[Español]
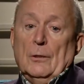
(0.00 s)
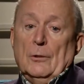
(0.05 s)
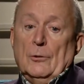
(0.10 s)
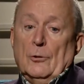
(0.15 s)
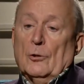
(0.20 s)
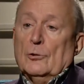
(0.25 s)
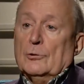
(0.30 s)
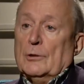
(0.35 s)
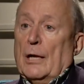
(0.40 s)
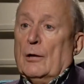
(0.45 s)

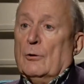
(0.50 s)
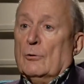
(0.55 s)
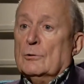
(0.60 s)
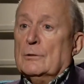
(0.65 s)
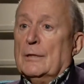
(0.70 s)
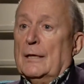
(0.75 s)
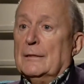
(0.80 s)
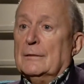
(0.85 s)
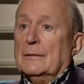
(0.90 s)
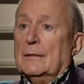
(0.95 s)
y otra
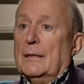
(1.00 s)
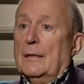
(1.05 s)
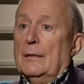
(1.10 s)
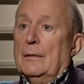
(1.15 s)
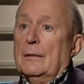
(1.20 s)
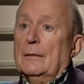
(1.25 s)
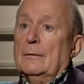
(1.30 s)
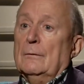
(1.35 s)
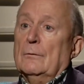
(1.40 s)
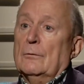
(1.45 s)
cosa es
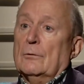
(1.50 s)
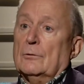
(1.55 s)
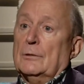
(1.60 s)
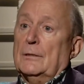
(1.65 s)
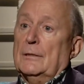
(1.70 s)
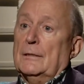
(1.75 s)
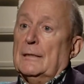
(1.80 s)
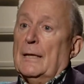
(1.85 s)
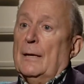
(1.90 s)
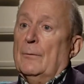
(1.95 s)
que nos
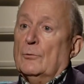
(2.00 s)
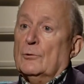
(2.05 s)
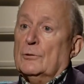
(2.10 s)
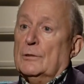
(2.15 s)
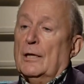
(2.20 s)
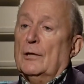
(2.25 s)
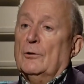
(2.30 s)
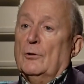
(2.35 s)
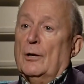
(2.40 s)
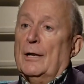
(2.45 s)
sintamos
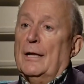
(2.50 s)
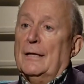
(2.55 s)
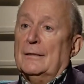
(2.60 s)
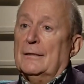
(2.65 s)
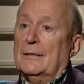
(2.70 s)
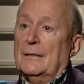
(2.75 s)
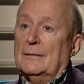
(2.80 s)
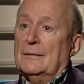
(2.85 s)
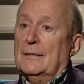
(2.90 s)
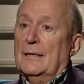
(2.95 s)

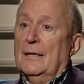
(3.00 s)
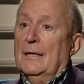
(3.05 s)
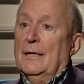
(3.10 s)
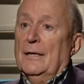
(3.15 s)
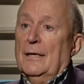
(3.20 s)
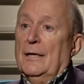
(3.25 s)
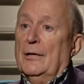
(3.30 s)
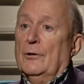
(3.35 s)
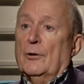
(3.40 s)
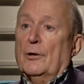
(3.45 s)
ignorantes
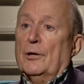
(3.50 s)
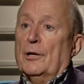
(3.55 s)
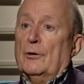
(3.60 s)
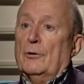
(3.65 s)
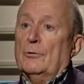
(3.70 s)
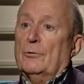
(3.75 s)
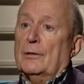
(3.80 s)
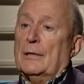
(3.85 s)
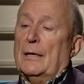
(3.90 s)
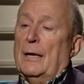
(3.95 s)
y no
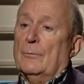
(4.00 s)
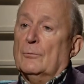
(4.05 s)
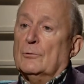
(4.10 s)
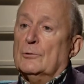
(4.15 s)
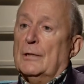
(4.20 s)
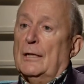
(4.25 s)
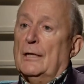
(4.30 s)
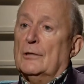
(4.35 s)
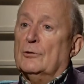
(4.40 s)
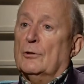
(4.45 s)

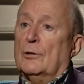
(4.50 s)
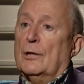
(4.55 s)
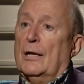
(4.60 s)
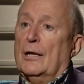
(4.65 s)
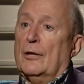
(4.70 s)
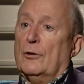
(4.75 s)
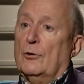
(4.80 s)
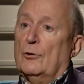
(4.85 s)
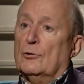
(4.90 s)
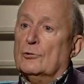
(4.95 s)
reconozcamos el hecho
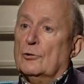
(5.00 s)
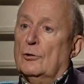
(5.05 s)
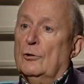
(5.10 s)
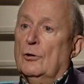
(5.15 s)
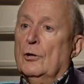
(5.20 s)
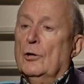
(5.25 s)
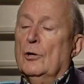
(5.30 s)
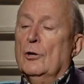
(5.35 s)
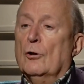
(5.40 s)
religioso